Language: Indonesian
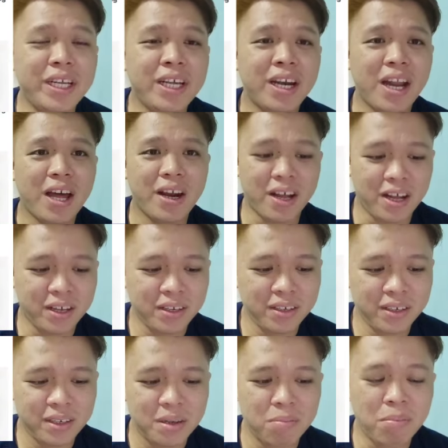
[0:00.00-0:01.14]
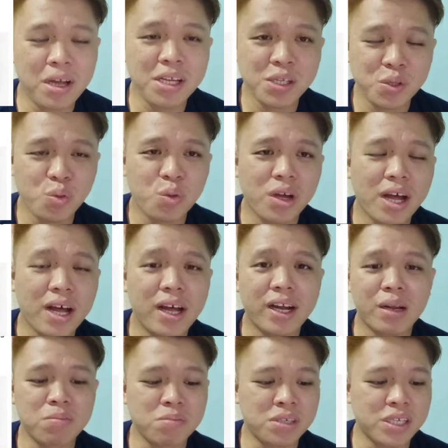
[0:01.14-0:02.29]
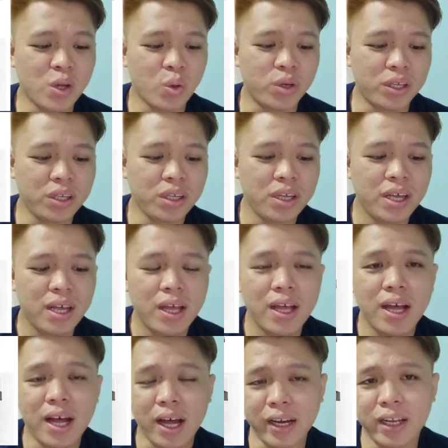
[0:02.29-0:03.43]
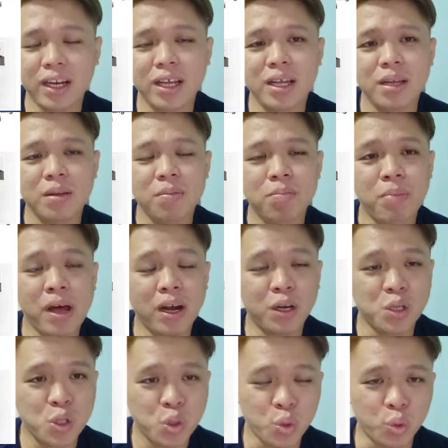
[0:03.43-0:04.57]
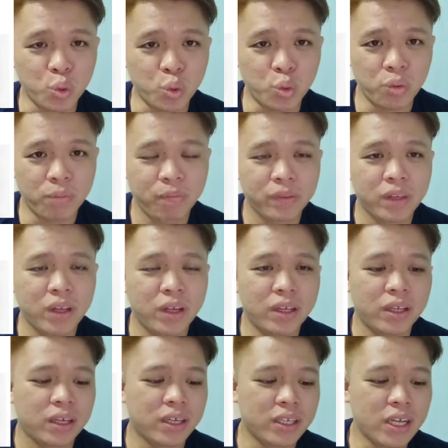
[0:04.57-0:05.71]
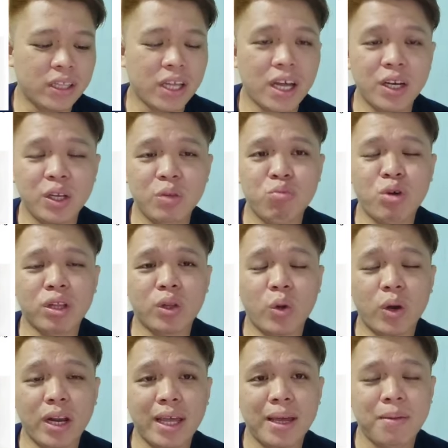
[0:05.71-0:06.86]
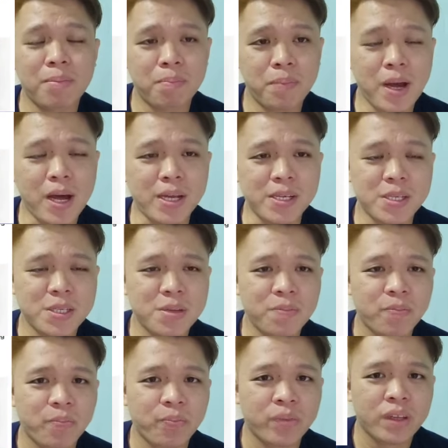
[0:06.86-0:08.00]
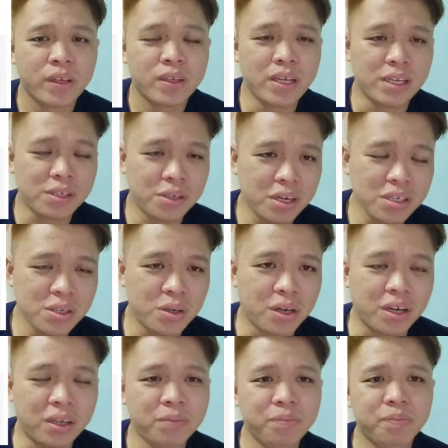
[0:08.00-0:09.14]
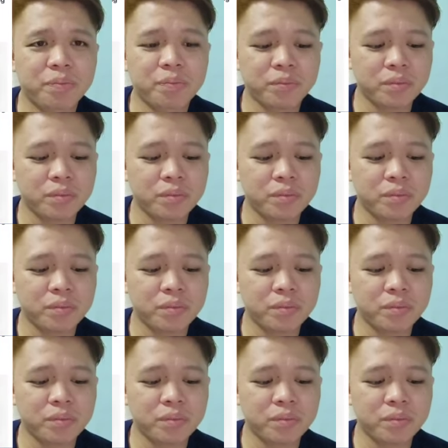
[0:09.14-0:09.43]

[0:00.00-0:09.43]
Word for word: dilarang masuk Arab Saudi adalah palsu. Kenyataan dibuat oleh PAS. Nah, saudara-saudara,